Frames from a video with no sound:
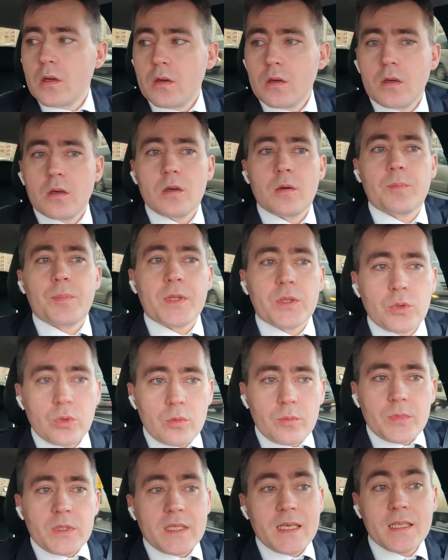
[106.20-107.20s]
Э,
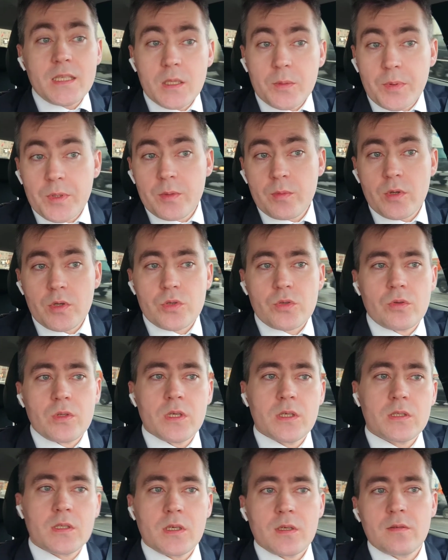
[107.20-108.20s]
потом, я так понимаю, что
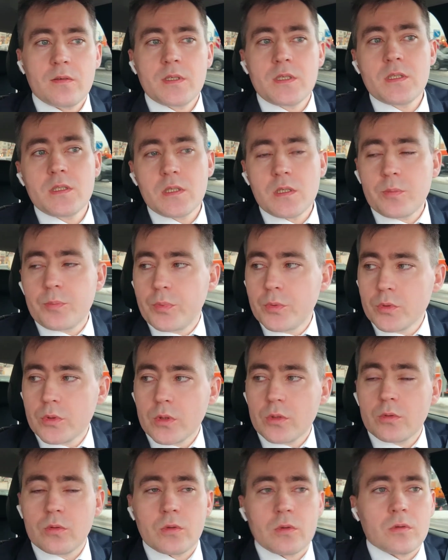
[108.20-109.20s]
некоторые водители
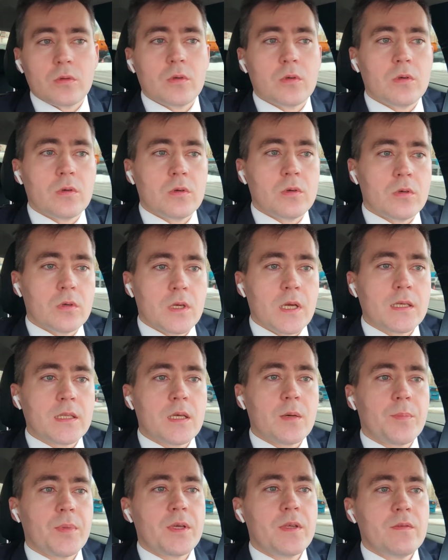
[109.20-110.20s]
путают, э,
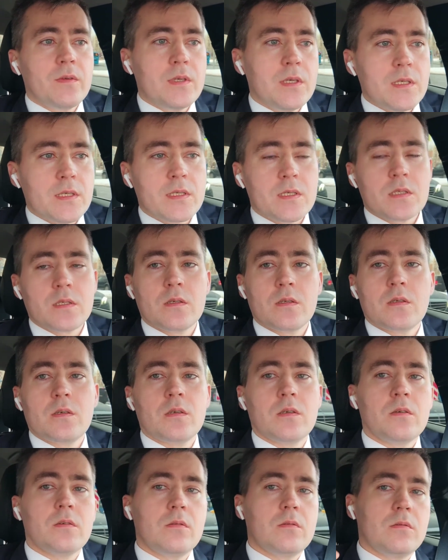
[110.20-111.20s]
когда появились
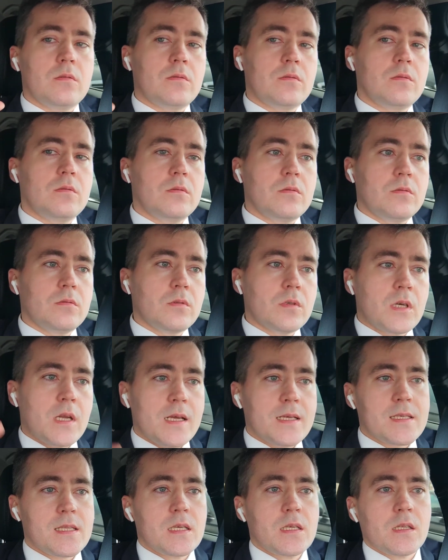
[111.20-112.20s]

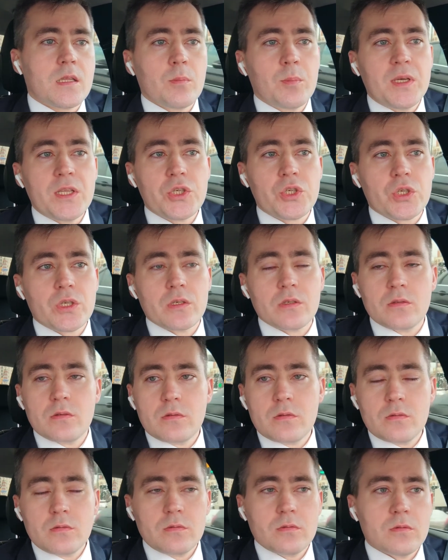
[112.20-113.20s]
красные таблички
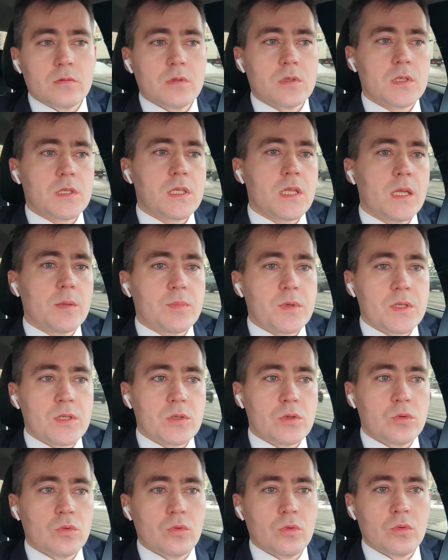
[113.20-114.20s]
с
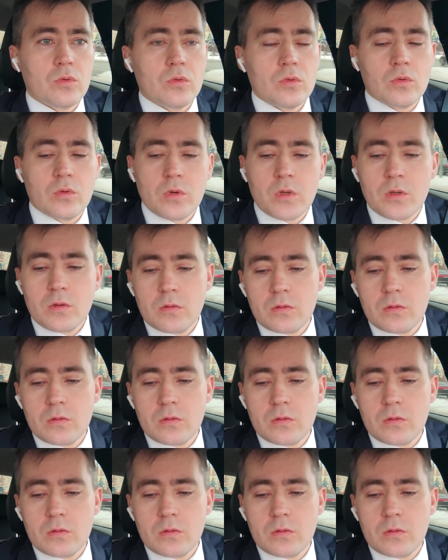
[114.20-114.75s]
надписью